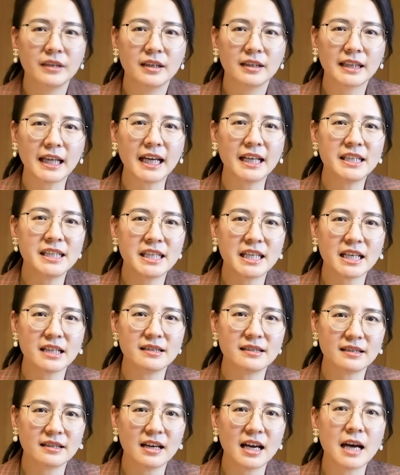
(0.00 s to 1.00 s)
他还谴
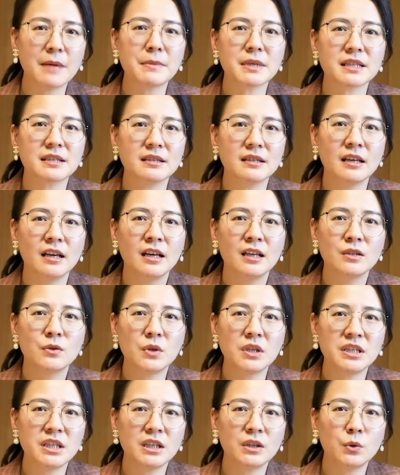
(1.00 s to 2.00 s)
责哈马斯
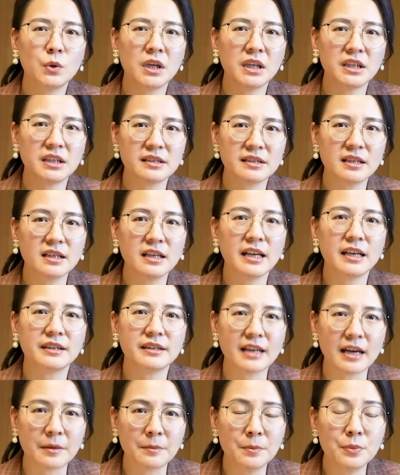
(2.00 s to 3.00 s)
最近对以色列
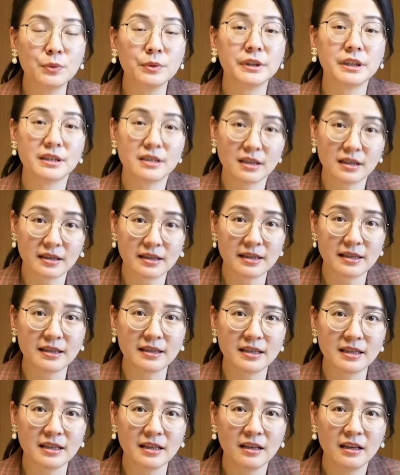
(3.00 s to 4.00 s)
南部的这个袭
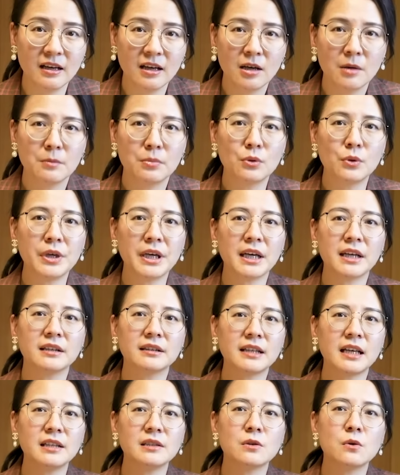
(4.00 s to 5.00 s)
击，不过呀，
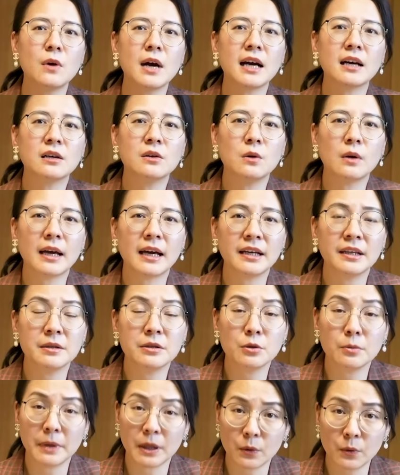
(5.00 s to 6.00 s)
他的话后来
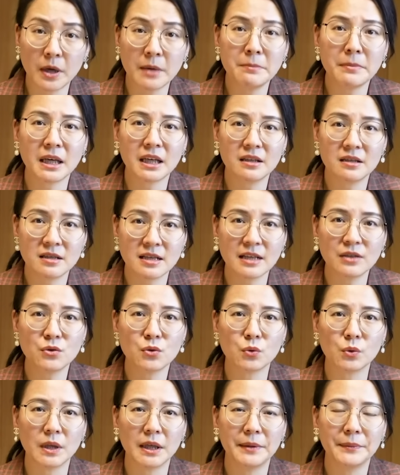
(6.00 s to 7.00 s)
就被官媒删
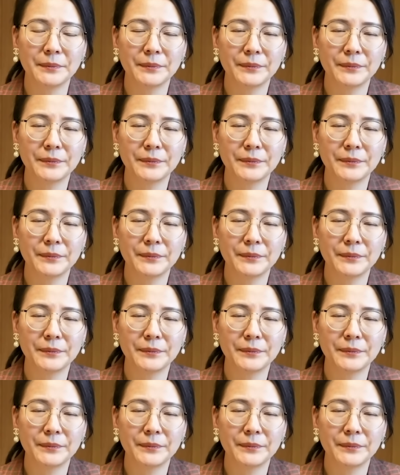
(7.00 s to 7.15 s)
除了。